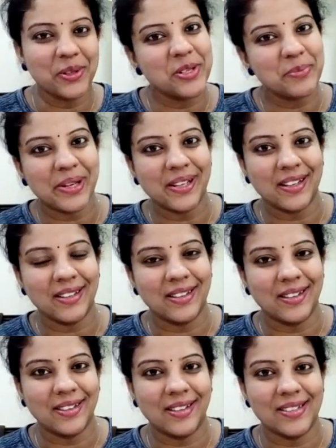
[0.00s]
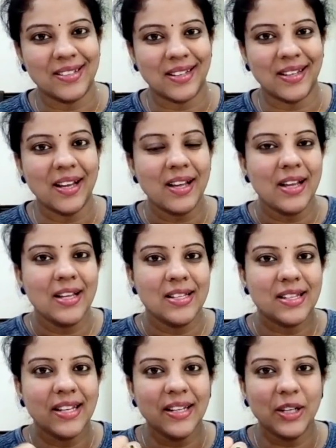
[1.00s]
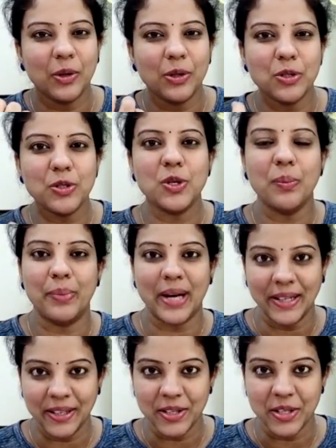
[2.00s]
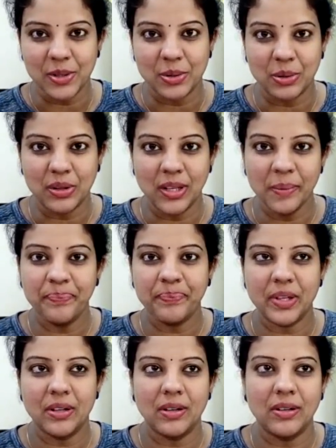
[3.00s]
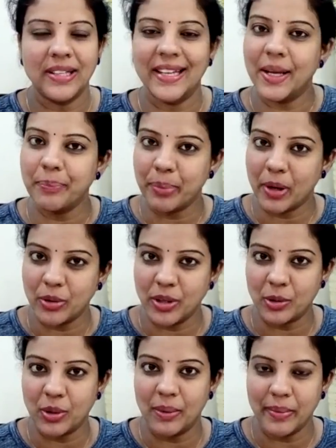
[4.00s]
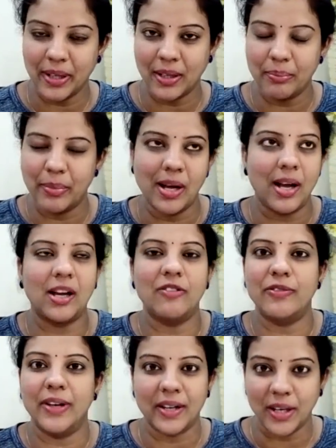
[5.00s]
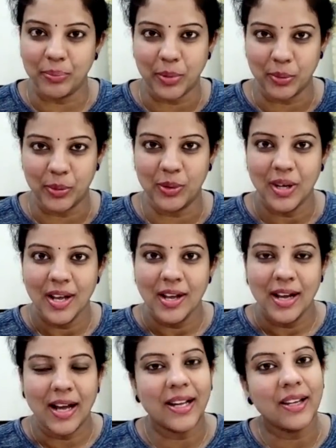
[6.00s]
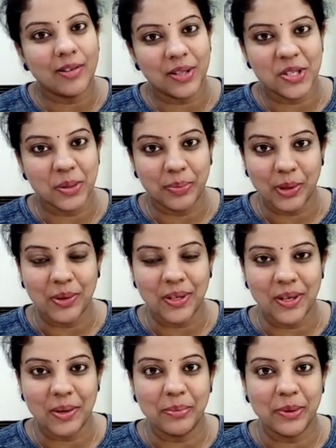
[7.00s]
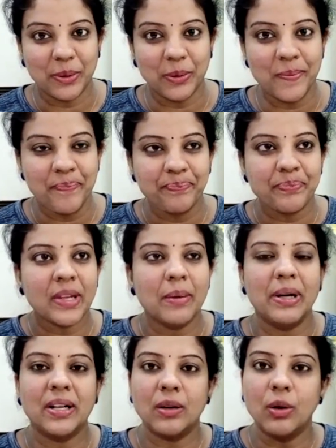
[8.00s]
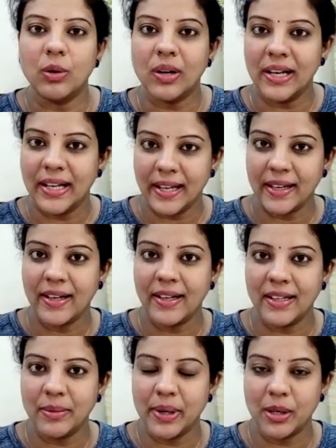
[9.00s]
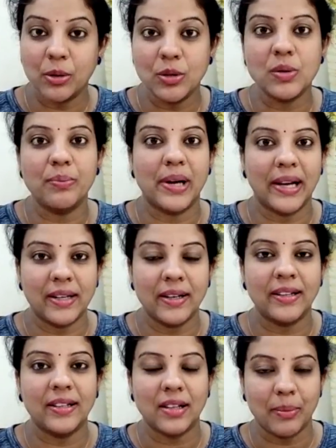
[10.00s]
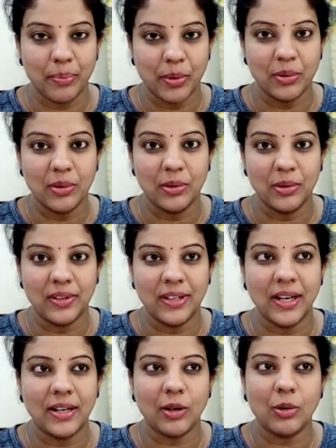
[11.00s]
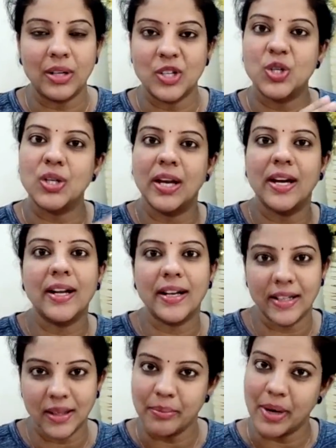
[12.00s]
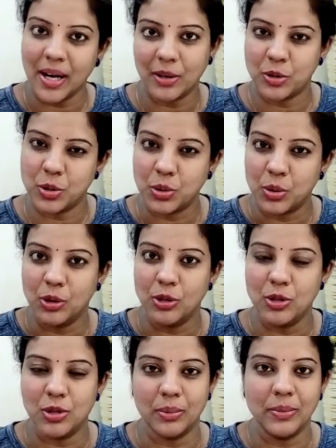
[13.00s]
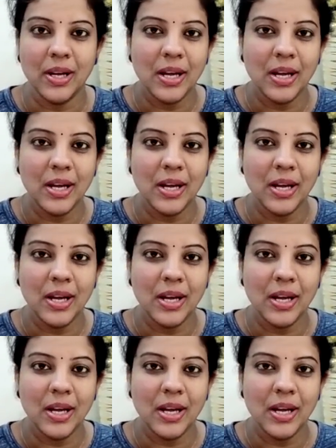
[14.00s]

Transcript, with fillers: గురించి మనకు అందరికీ తెలుసు కదా స్కిన్ ని కొంచెం బ్రైటన్ చేస్తుంది ఏ పౌడర్ కూడా మనకి బాగా ఫేర్ అయిపోను అలా ఎవరైనా చెప్తే కూడా నమ్మద్దు బట్ ఒక లేయర్ అనేది మనకు కొంచెం బ్రైట్ అనేది తప్పకుండా ఉంటుంది అంటే ఒక షేడ్ అనేది మారచ్చు కొంచెం